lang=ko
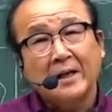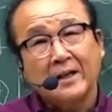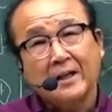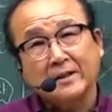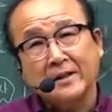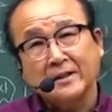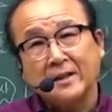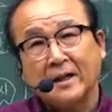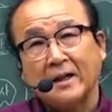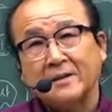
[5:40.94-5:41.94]

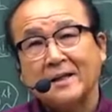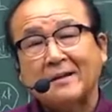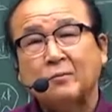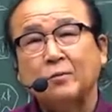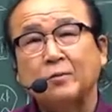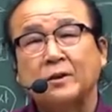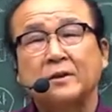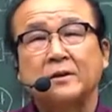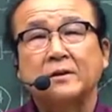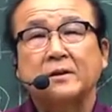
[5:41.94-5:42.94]
경쟁자가 자꾸
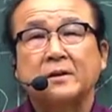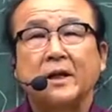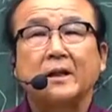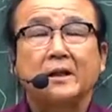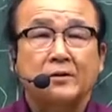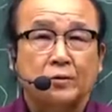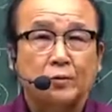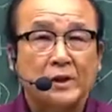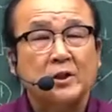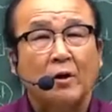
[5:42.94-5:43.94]
더 생길
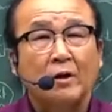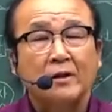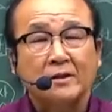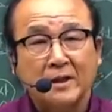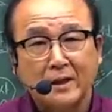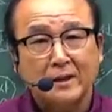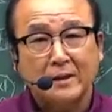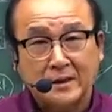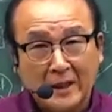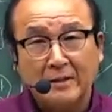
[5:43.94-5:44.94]
수 있죠.
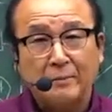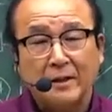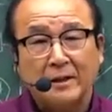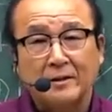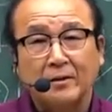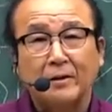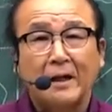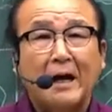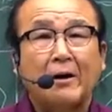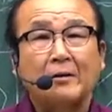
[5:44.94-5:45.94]
생깁니다. 그죠?
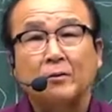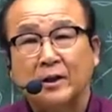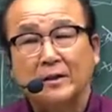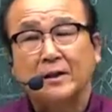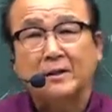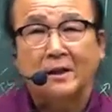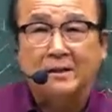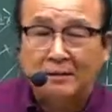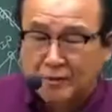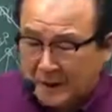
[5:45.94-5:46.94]
나하고 경쟁자가
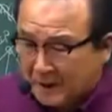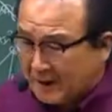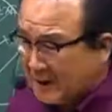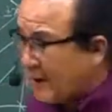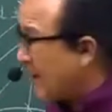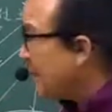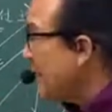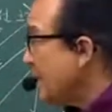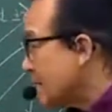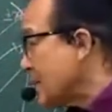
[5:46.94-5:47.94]
자꾸 생기니까.
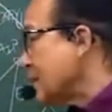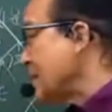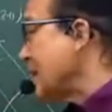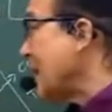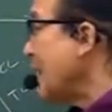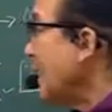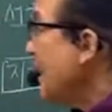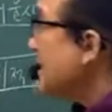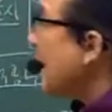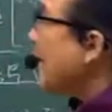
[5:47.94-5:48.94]
그래서 제가
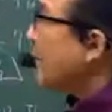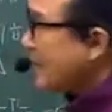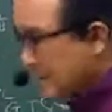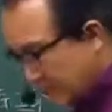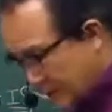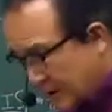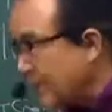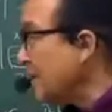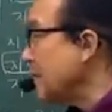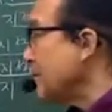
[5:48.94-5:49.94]
자, 말씀을
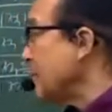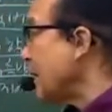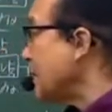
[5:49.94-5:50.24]
드리는 겁니다.